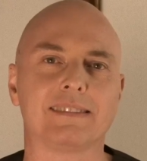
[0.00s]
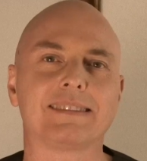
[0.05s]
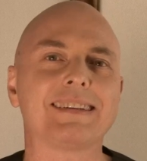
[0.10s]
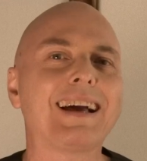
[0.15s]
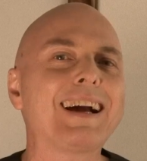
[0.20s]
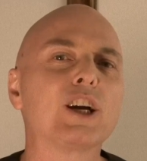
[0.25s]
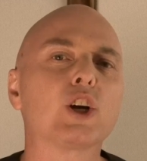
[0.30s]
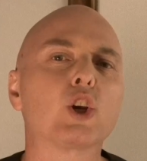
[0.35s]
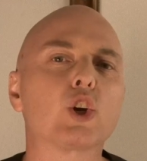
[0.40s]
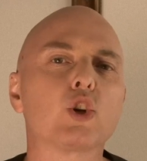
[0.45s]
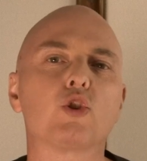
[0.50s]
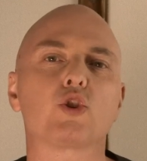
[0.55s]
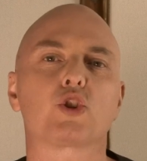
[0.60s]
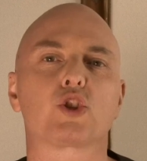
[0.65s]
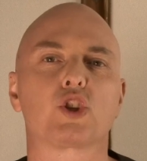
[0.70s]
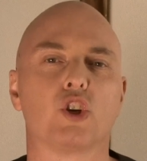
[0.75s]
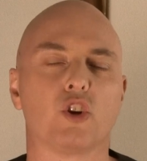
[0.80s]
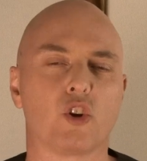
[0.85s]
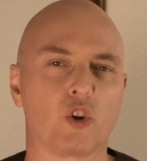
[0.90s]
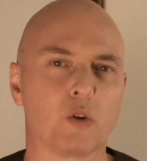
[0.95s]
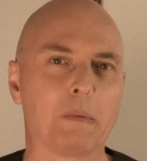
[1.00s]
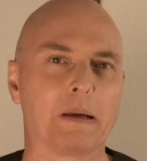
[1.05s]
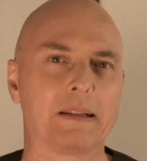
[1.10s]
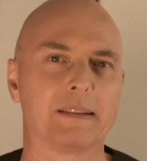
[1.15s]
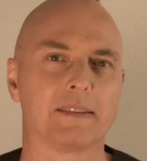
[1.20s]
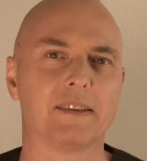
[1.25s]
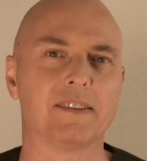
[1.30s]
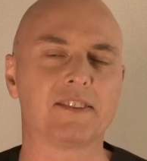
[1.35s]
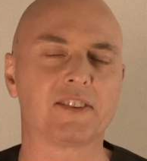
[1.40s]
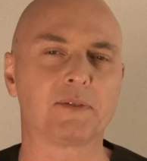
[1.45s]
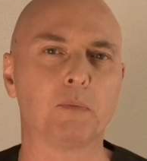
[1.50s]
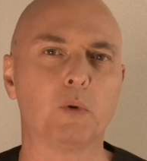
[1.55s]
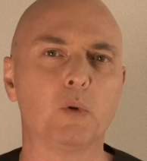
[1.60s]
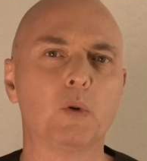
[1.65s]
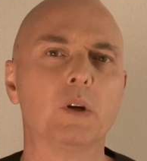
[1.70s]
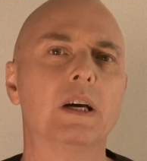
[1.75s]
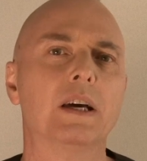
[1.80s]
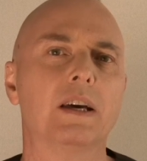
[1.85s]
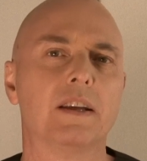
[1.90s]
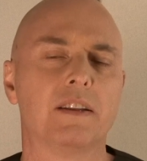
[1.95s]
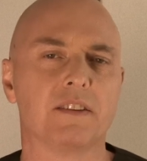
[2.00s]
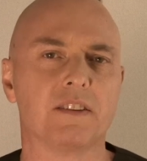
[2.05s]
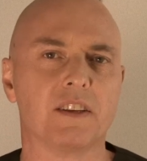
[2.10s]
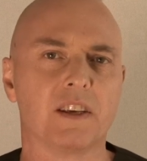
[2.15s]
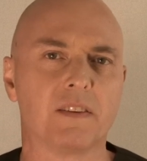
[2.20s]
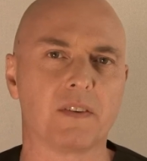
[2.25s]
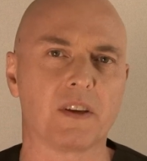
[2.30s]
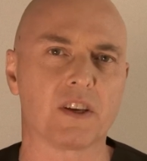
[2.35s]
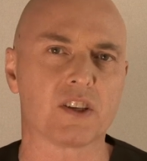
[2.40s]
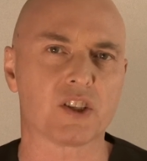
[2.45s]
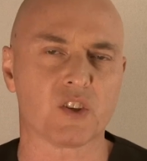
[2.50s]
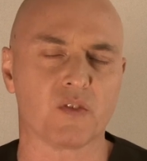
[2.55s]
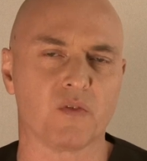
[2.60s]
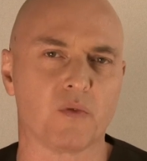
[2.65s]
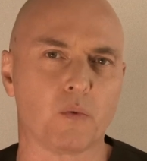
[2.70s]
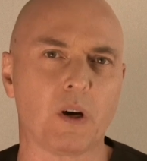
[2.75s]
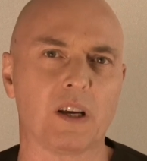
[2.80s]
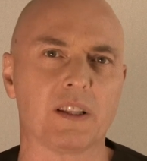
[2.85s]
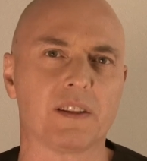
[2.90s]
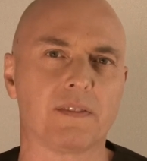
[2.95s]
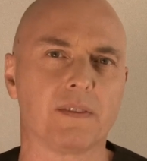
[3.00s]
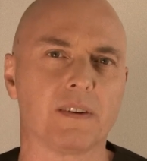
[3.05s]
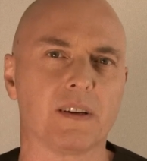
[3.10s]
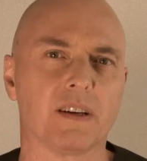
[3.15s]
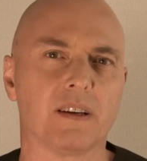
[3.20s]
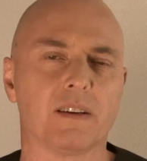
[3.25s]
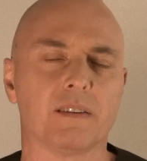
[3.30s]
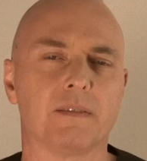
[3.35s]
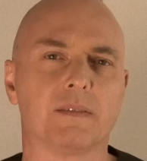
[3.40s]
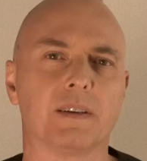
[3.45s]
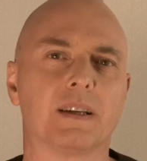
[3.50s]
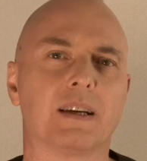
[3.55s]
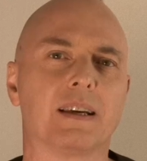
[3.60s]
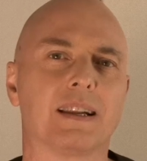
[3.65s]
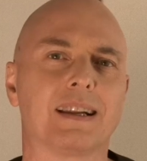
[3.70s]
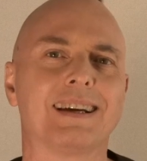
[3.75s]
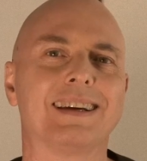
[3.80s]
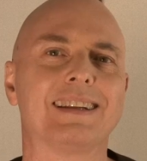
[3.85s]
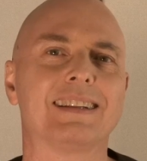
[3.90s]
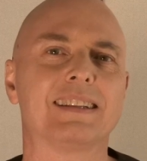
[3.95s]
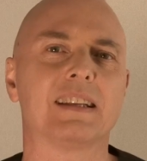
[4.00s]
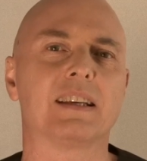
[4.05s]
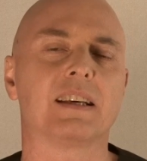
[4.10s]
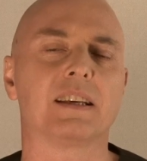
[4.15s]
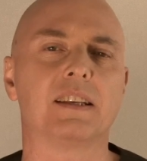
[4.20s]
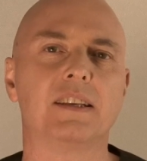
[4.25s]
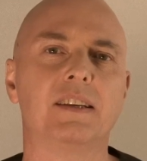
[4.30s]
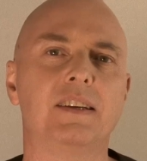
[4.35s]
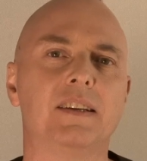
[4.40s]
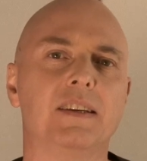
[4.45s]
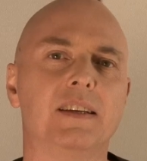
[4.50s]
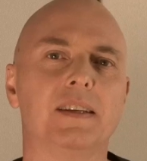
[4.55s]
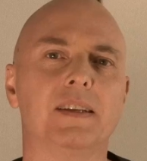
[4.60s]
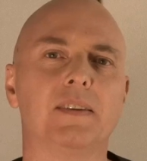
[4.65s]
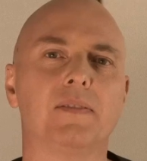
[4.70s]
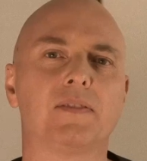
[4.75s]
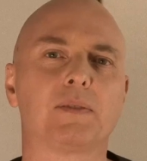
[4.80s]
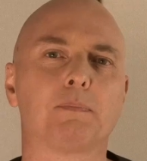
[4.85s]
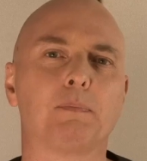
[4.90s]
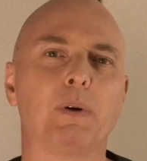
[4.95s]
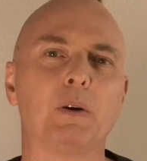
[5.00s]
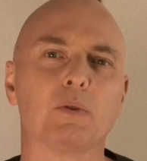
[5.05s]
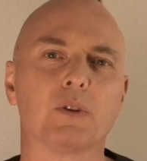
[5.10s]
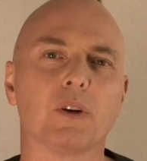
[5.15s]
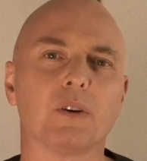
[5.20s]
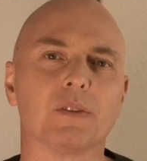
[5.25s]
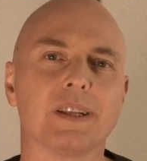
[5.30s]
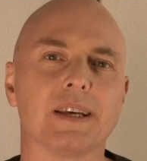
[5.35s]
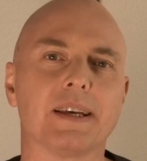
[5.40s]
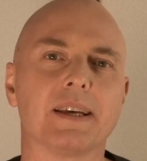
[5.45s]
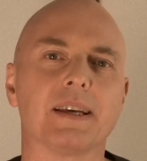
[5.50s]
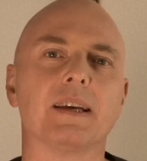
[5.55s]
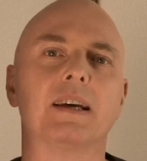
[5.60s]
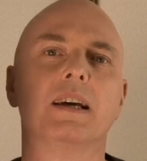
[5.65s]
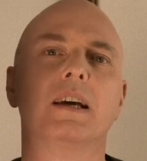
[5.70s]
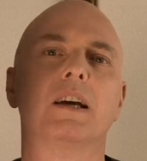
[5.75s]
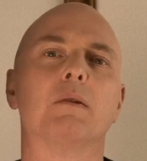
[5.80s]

Za grosz romantyzmu nie wierzy w łatwe, wygrane i spełnione